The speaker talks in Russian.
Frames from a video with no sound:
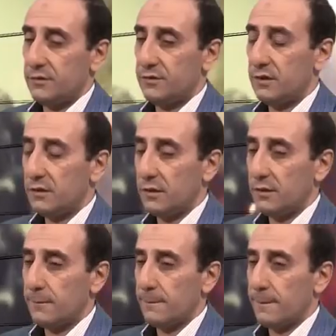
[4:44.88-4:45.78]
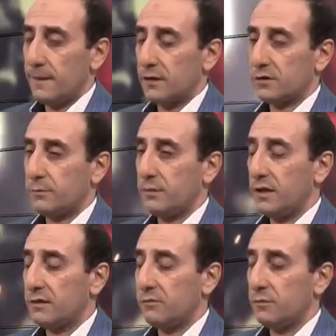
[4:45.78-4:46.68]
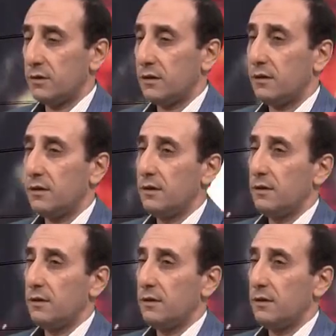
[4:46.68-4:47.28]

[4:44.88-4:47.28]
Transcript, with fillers: сила наших предков была